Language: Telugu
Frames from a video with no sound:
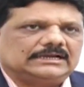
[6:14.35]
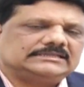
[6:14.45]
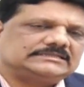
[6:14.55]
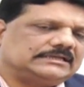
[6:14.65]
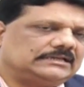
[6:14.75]

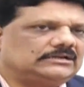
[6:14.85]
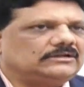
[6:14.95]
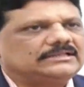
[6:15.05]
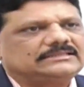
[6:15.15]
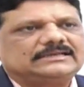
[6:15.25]
అది
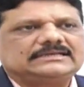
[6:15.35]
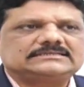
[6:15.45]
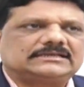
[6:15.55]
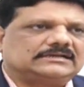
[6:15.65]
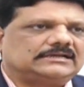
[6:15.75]
శరీరంలో అందరికీ
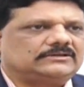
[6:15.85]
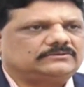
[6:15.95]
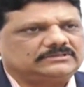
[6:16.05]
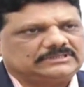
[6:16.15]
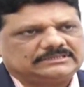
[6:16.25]
సర్క్యులేట్
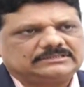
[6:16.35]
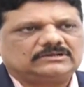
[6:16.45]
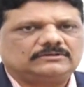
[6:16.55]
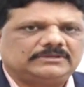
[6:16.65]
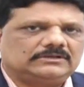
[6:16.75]
అవుతుంది
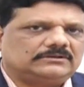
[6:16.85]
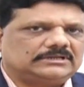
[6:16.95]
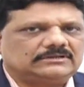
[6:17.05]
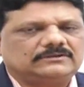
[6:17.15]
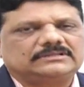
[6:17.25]
అందరిలో మీలో
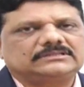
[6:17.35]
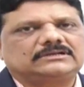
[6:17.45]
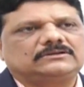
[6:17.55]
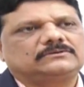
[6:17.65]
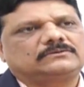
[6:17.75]
నాలో
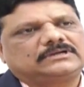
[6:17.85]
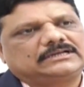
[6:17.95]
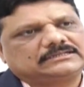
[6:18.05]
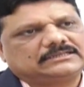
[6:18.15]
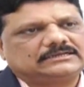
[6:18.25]
అందరిలో కూడా
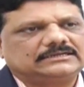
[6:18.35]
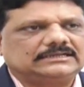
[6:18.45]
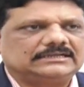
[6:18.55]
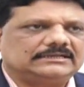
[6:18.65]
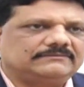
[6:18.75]
రక్త
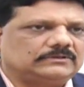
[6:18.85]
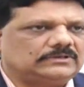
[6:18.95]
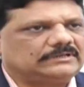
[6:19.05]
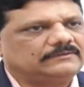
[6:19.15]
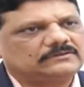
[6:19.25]
కణాలు అనేవి
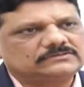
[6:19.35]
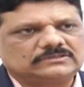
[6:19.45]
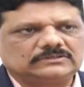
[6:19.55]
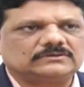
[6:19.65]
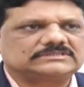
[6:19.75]
నూట ఇరవై
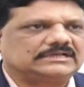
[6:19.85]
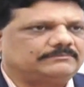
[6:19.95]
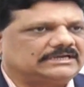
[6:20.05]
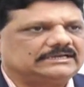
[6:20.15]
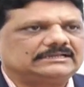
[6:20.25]
రోజులకి
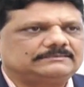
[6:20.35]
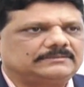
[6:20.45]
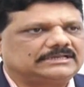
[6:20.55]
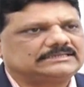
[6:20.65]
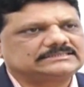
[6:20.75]
ఒకసారి మారా
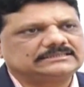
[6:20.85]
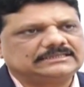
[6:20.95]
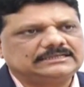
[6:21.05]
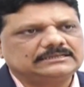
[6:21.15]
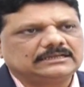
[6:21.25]

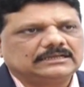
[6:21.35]
మారాల్సిందే